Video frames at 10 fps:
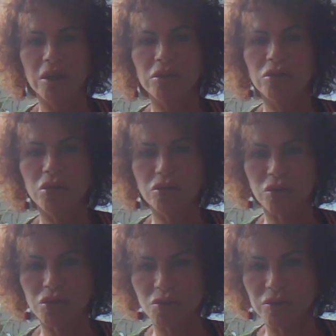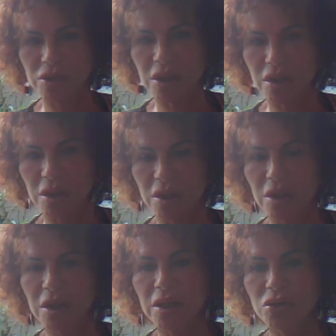notre soutien
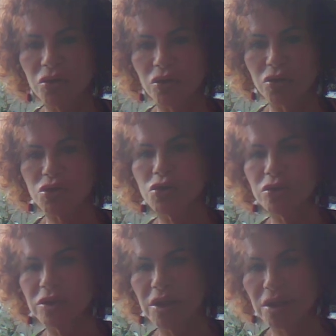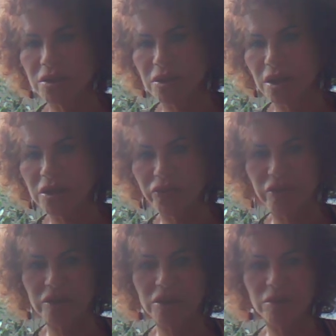et notre solidarité
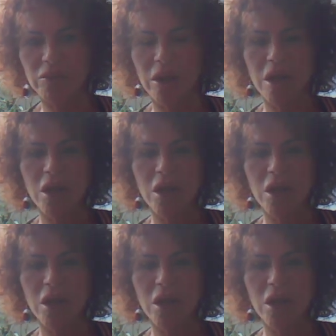indéfectible